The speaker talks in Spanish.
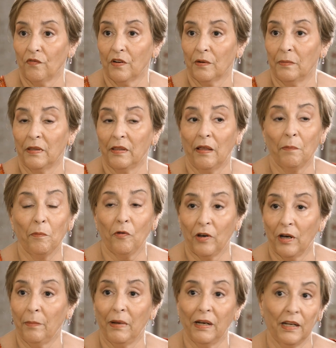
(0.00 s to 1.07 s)
enfermedad
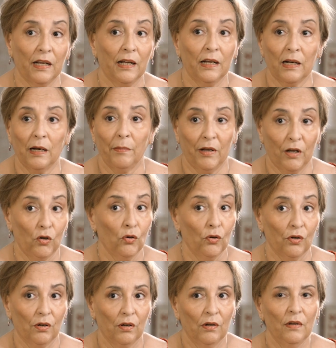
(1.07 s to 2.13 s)
podrá manejarla
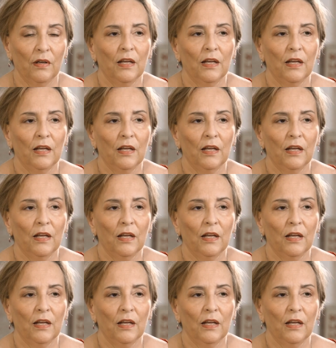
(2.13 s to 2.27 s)
mejor.